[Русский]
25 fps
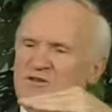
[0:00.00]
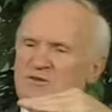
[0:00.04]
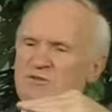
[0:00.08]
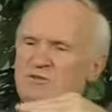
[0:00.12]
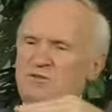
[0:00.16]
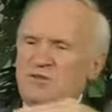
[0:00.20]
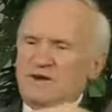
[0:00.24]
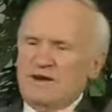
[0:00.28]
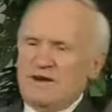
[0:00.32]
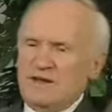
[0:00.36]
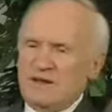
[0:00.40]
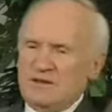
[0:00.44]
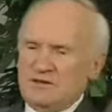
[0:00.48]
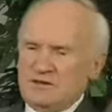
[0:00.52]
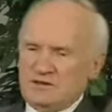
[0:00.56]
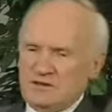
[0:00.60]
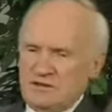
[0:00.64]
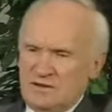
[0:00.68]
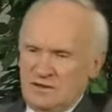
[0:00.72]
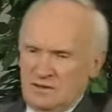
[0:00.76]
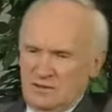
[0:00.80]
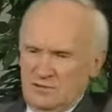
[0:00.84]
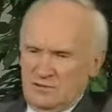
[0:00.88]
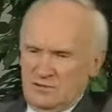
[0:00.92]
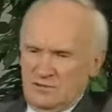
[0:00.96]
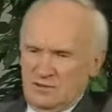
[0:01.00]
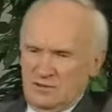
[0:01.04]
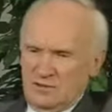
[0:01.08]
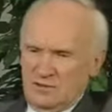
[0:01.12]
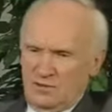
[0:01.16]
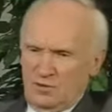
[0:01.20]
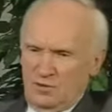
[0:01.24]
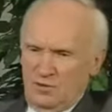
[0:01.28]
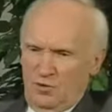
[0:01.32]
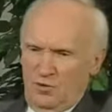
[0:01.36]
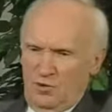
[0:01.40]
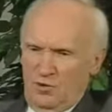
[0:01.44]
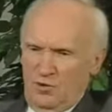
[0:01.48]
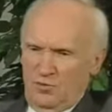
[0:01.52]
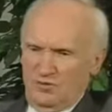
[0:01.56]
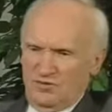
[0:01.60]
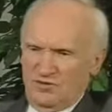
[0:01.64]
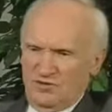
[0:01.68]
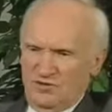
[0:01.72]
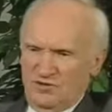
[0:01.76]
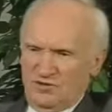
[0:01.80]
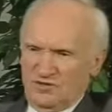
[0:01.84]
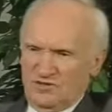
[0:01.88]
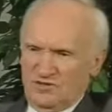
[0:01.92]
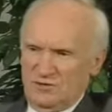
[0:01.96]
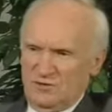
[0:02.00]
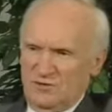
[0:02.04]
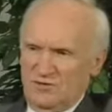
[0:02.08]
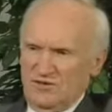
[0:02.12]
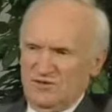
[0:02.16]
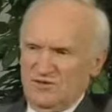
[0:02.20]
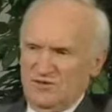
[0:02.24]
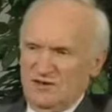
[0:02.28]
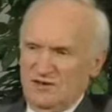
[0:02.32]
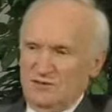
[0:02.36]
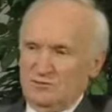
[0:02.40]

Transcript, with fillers: предков общих с обезьян,